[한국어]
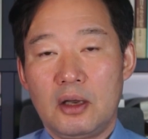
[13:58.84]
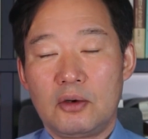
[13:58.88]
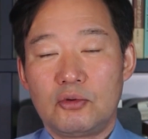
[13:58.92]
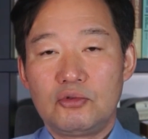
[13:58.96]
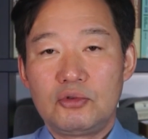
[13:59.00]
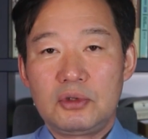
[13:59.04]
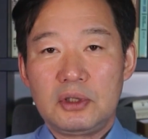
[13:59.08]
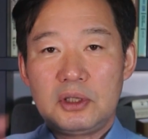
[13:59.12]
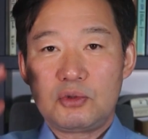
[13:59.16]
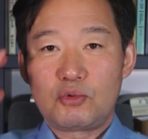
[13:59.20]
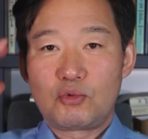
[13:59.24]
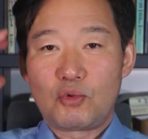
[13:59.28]

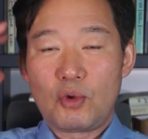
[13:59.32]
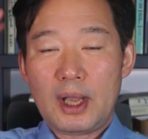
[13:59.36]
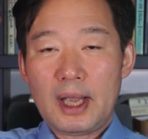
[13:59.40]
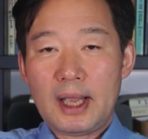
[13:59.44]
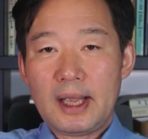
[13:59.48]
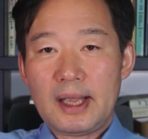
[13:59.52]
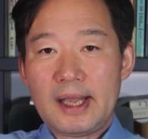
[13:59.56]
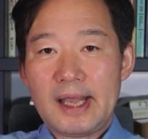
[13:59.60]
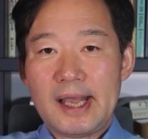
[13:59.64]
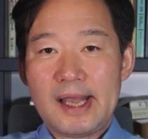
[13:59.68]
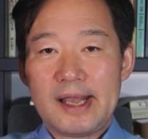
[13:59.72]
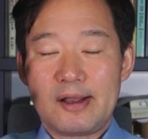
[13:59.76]
우리
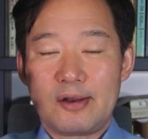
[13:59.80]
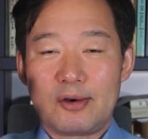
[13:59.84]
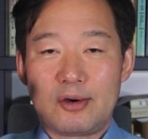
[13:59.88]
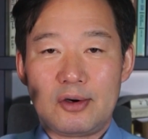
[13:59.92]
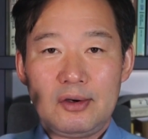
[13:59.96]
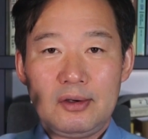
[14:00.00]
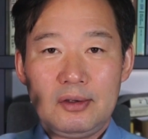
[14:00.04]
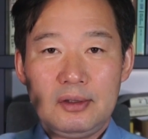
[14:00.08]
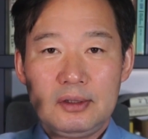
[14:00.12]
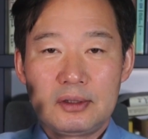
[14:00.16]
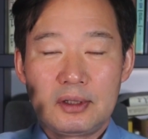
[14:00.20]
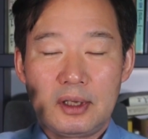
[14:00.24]

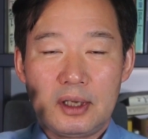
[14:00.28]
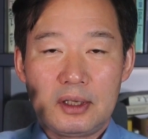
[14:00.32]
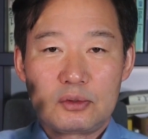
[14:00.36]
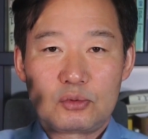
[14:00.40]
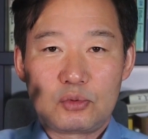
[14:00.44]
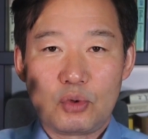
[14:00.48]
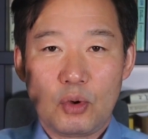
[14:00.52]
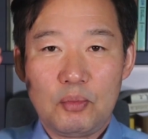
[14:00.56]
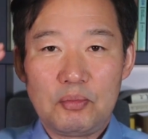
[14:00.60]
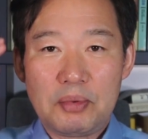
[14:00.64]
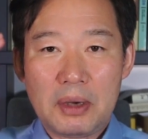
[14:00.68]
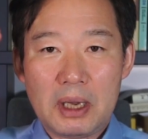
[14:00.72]
뇌에요
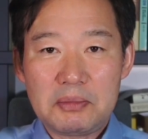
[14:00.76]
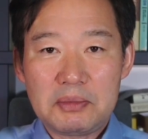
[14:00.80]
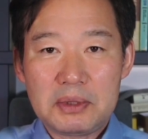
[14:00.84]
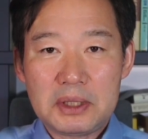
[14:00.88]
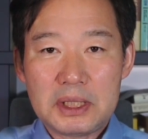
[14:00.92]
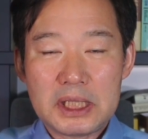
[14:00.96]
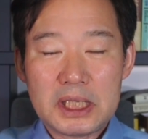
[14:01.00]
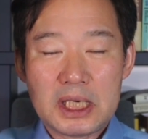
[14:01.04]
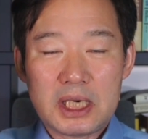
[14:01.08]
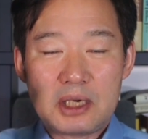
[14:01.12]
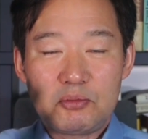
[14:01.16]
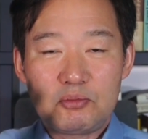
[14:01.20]

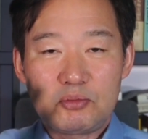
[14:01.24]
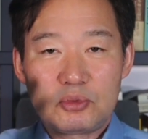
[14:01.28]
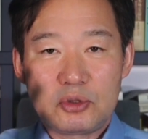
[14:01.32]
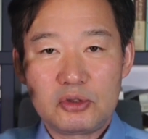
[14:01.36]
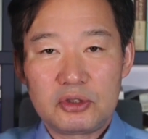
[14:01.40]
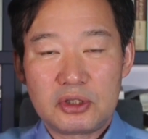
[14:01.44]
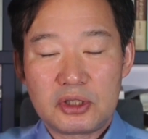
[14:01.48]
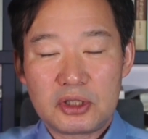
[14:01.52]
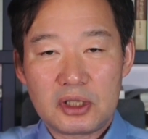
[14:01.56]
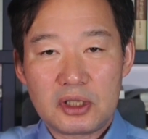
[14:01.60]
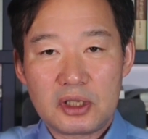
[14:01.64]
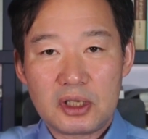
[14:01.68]
도파민이라는
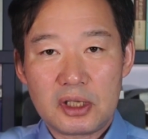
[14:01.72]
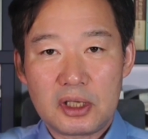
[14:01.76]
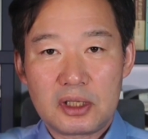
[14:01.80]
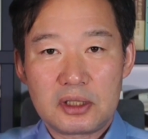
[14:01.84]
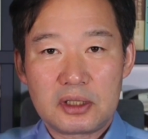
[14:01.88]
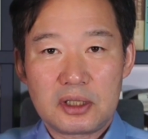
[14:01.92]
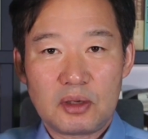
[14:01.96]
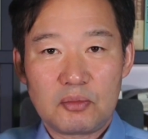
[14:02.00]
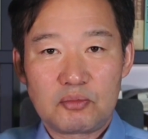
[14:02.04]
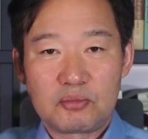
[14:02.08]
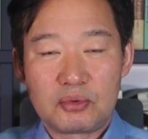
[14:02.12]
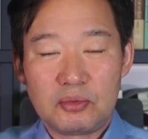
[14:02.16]
물질이
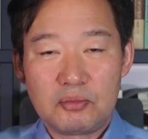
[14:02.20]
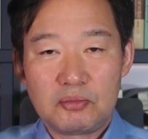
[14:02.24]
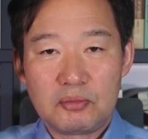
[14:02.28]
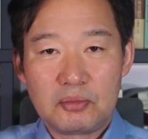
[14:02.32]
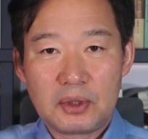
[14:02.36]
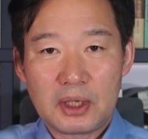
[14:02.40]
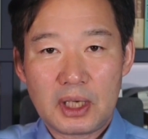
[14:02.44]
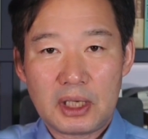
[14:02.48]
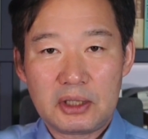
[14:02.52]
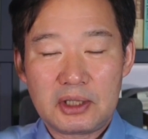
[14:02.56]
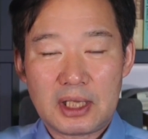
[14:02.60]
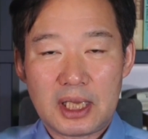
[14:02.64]
이제
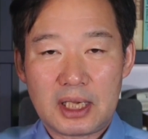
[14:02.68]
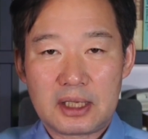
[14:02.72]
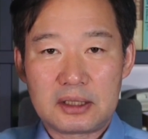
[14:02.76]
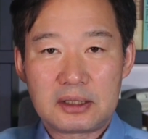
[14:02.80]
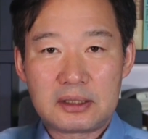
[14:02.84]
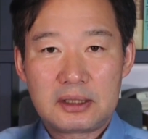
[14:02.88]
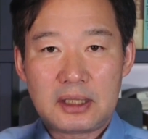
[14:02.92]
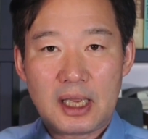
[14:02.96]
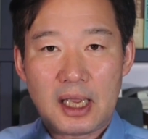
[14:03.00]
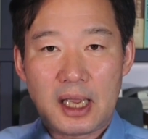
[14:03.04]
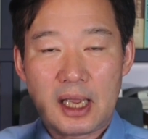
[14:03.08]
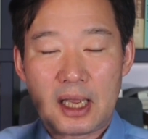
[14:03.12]
분비가
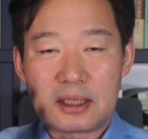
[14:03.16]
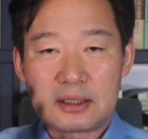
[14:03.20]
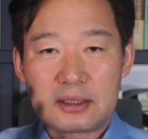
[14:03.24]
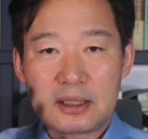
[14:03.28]
되는데